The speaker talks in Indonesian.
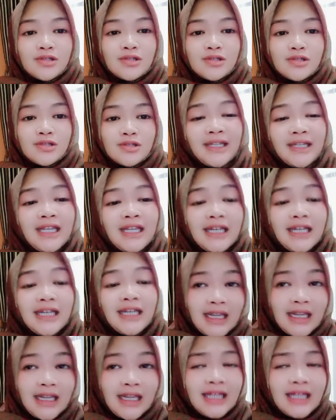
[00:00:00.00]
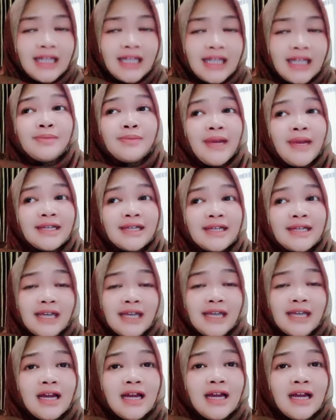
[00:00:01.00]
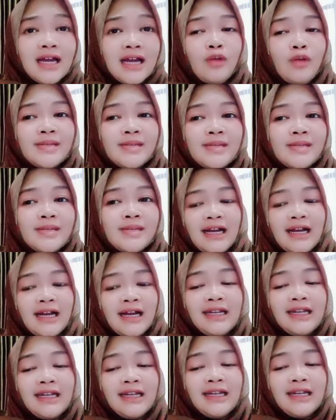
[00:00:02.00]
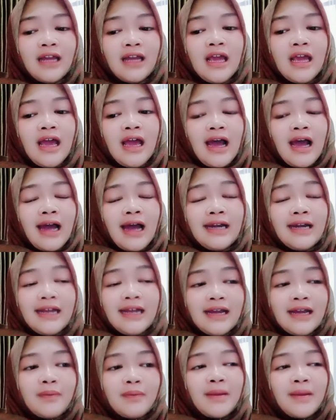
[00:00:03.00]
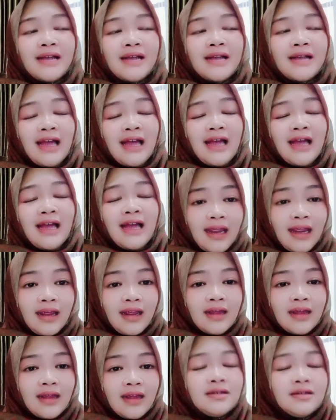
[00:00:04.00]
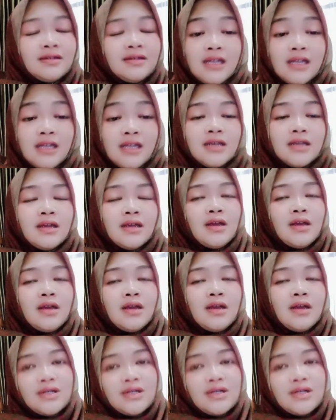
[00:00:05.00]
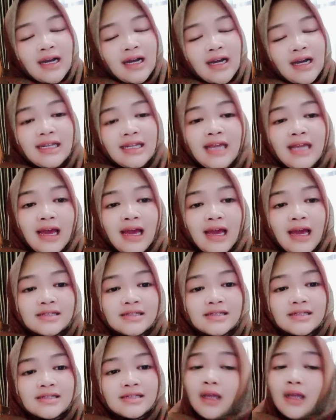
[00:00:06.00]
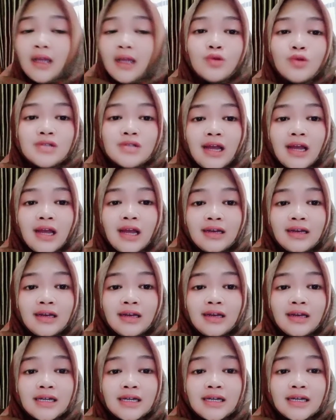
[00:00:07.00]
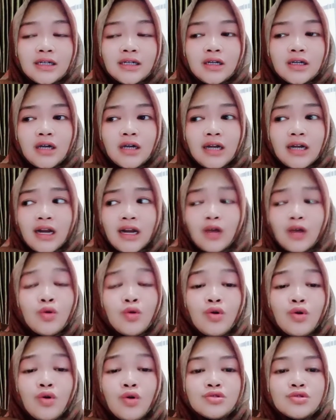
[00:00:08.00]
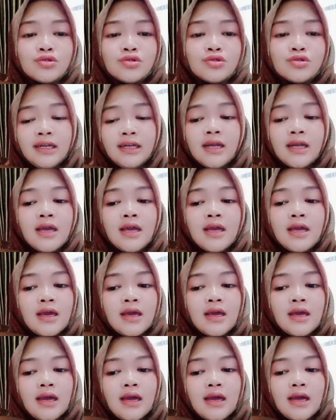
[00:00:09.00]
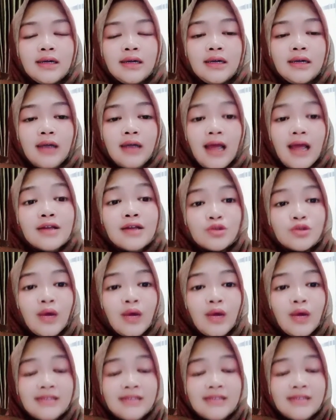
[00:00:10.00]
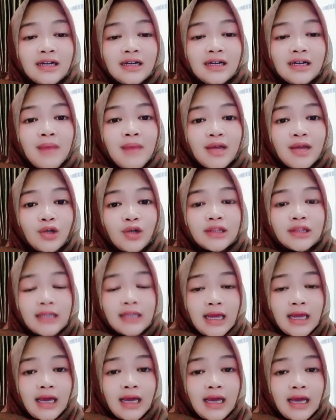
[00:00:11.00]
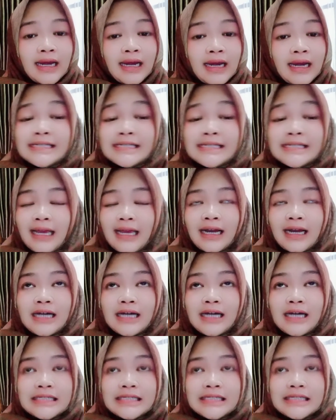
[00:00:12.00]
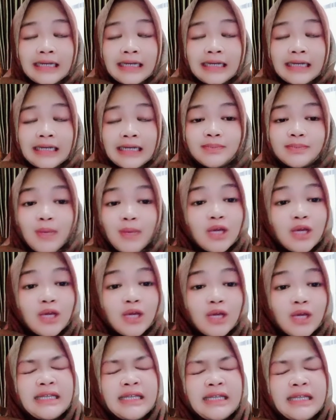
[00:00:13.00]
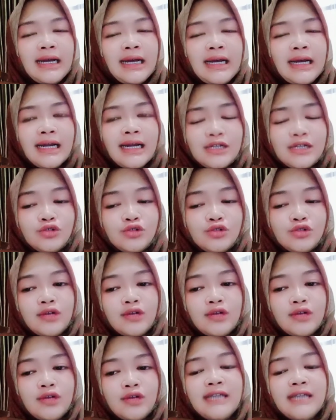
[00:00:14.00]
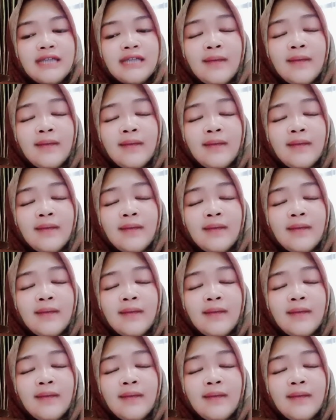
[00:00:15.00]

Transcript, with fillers: seperti ini sebaiknya kalau misalnya kalian ada yang merasa aneh di wajah kalian sebaiknya aku saranin uh, dan aku konsulin uh, langsung aja ke buyoutnya res eh ke seller buyoutnya karena jujur aja